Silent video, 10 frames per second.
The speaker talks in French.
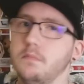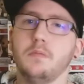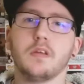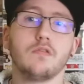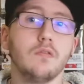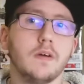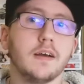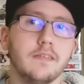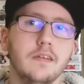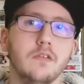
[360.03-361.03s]
Mais bien sûr, on va
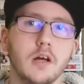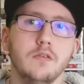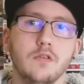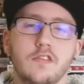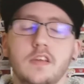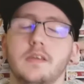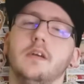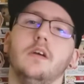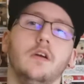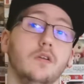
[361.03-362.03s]
rester dans la logique.